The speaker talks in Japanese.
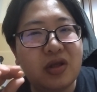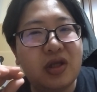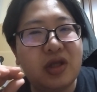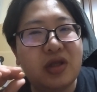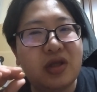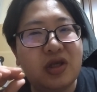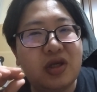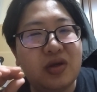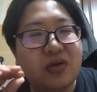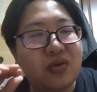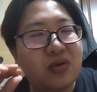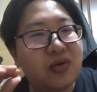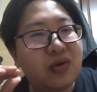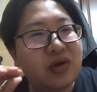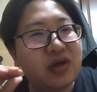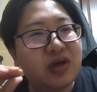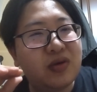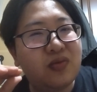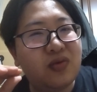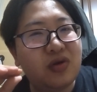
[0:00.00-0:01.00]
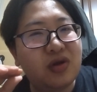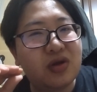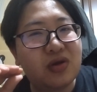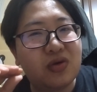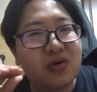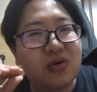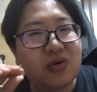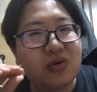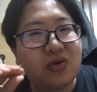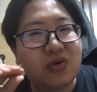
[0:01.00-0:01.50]
で、それは自分では
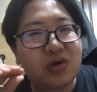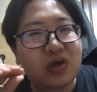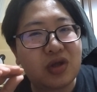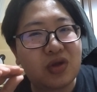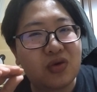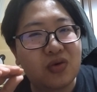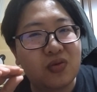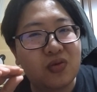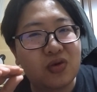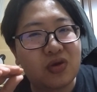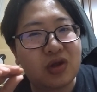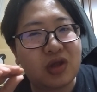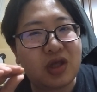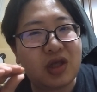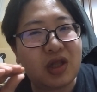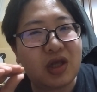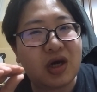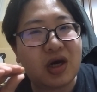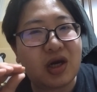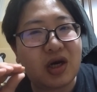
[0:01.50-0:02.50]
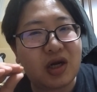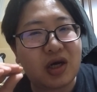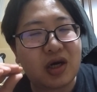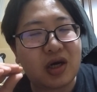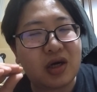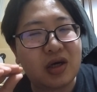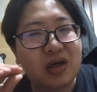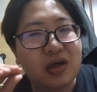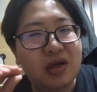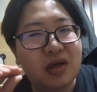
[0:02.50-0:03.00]
努力したと思っていなが
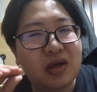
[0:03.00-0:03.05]
ら、